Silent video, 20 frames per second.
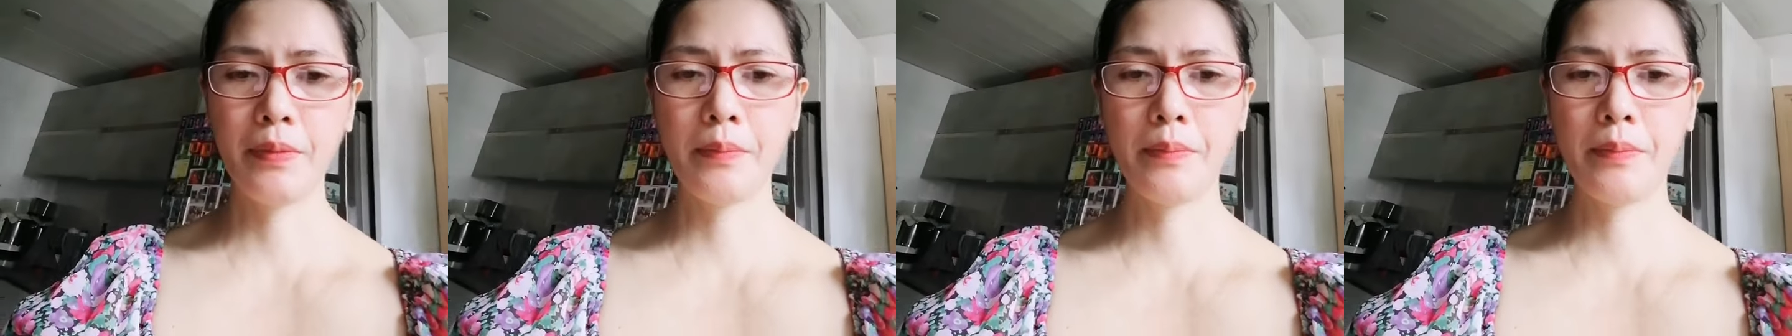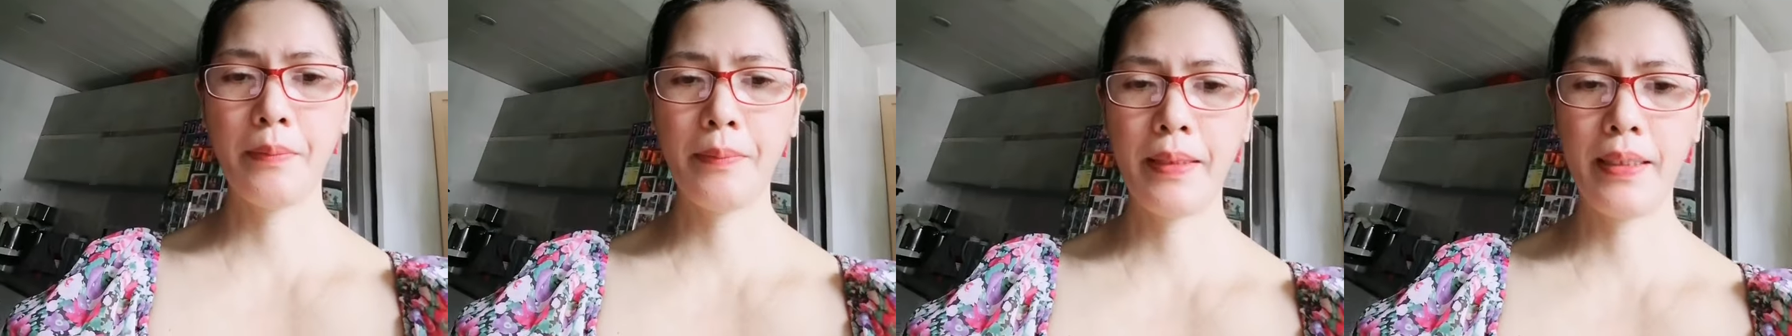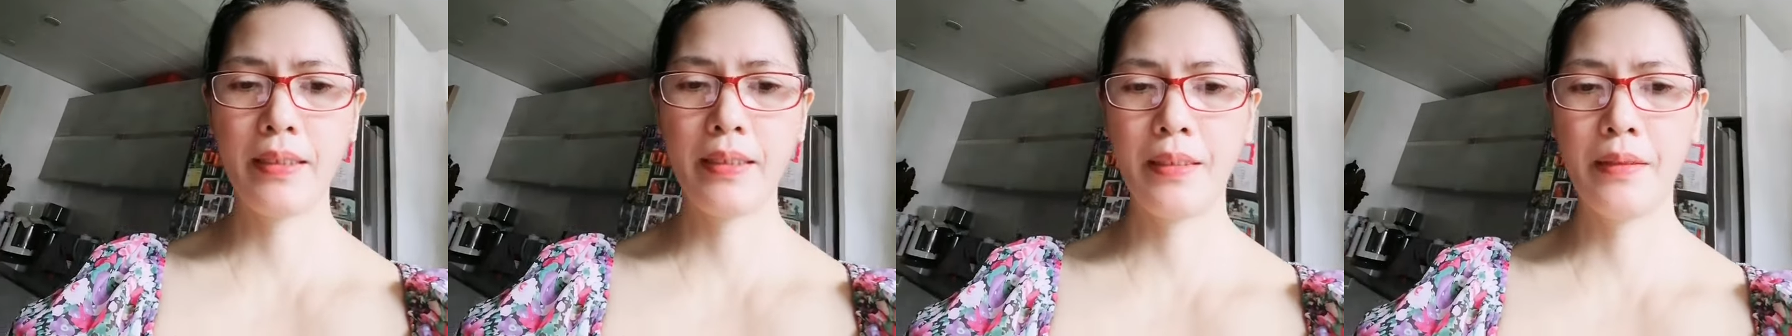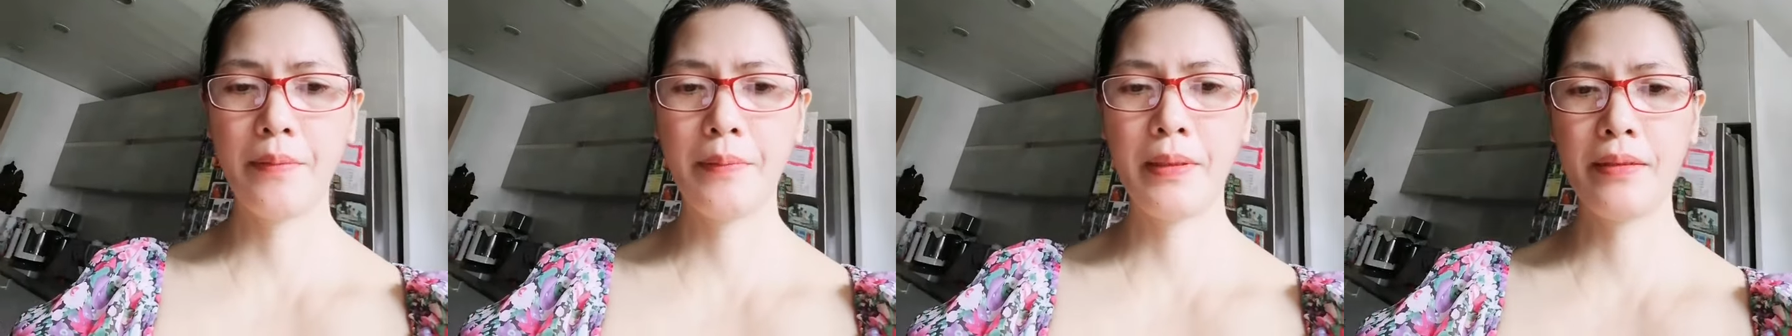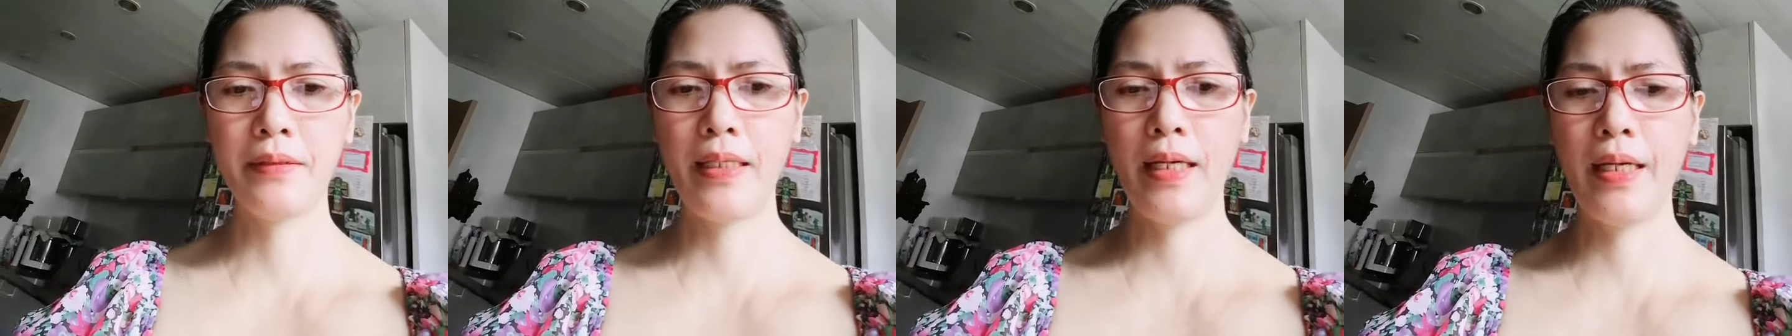bababa na
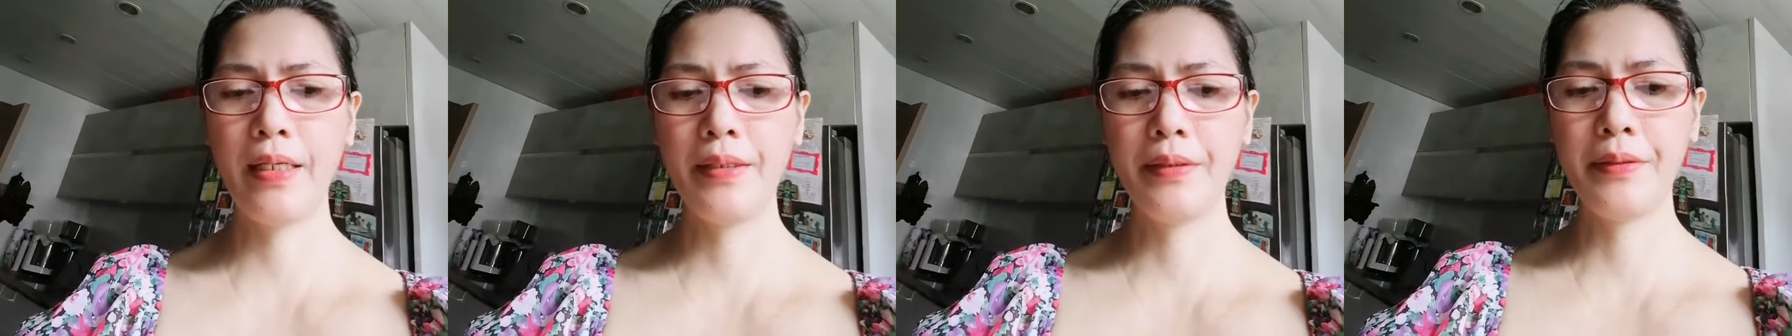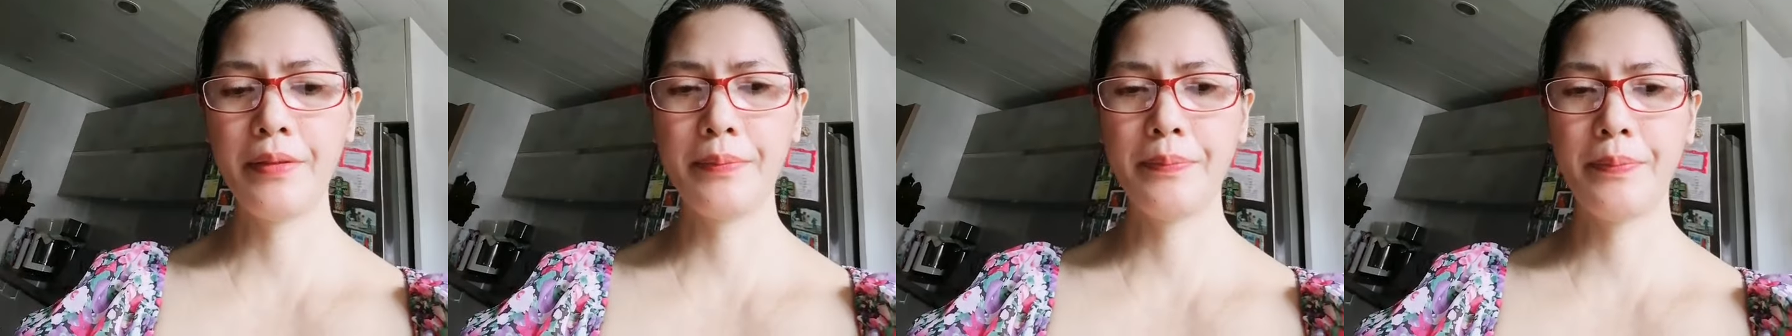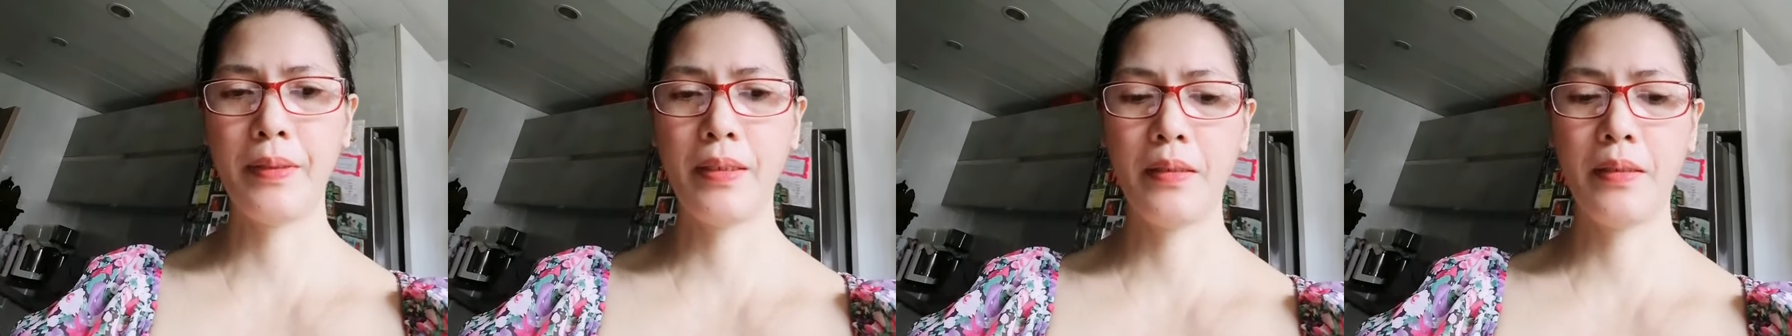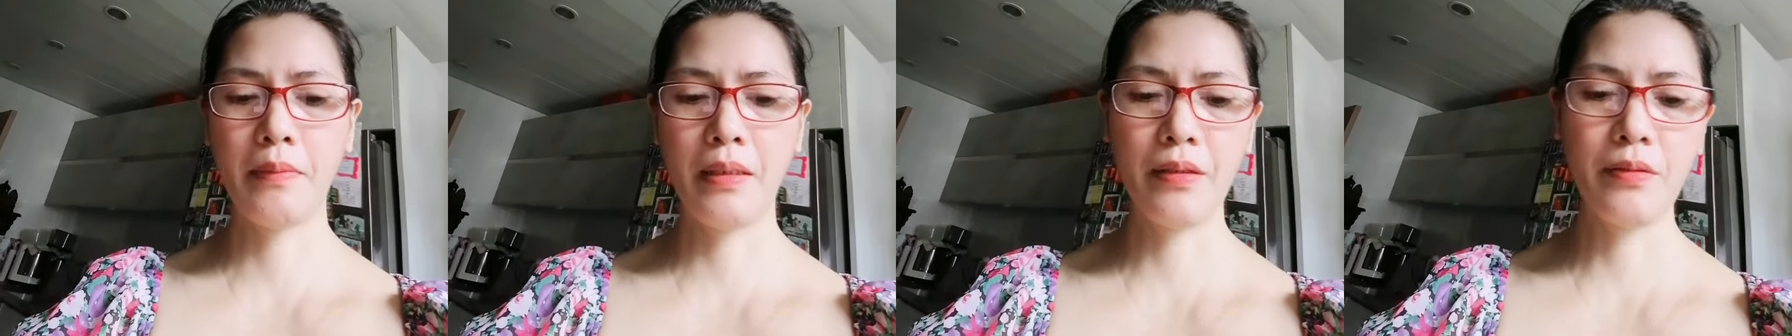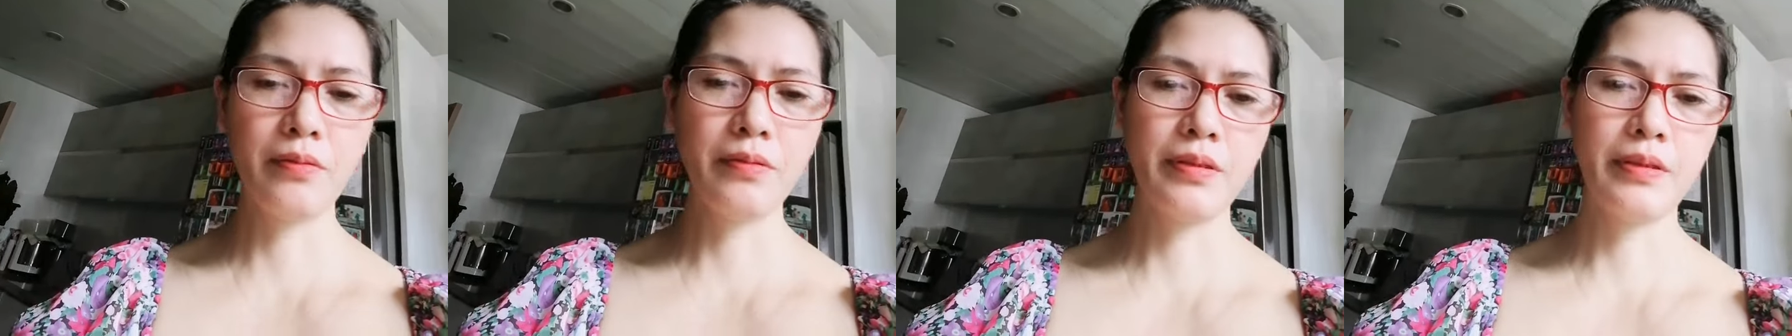naman tayo para
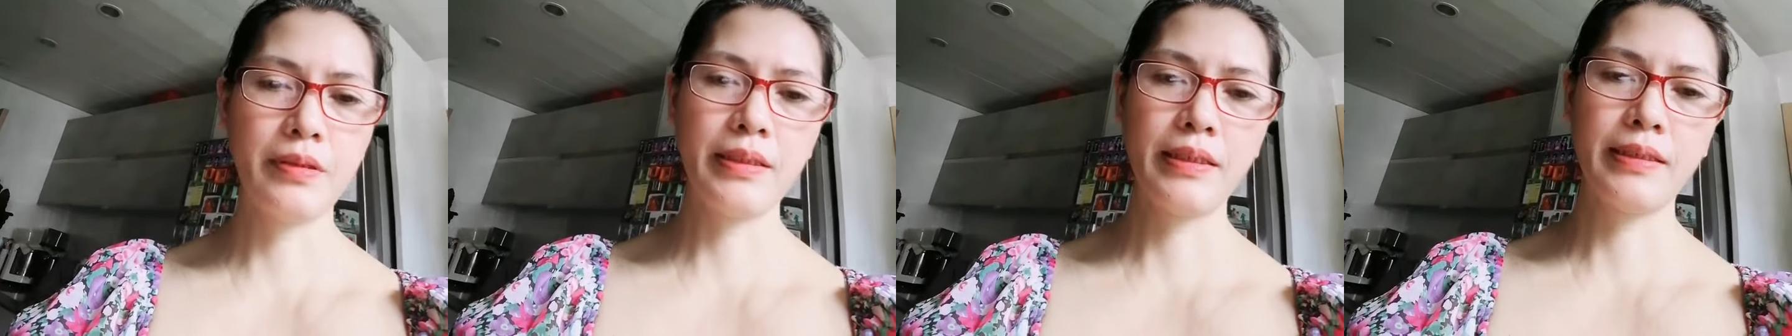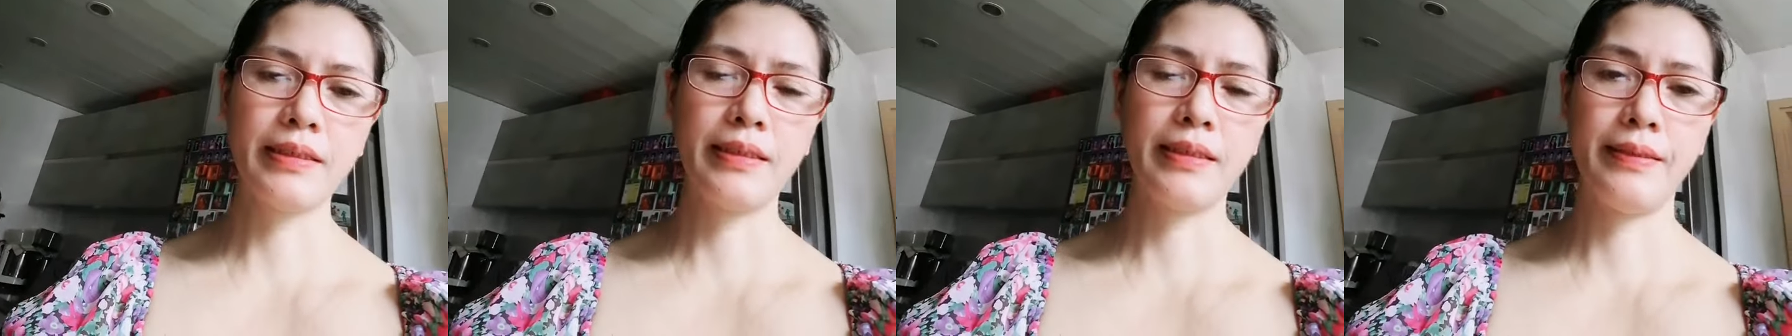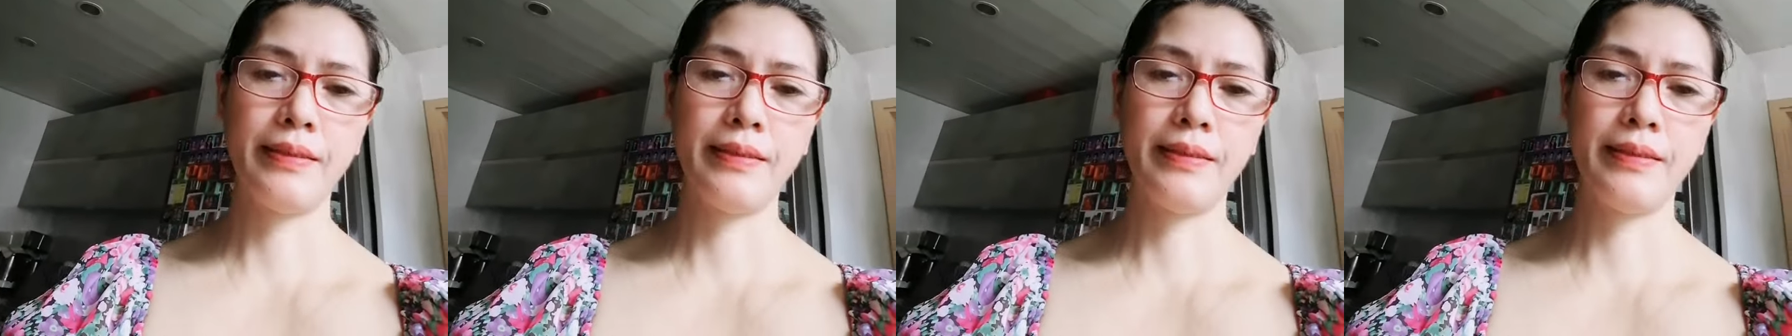magbuhay.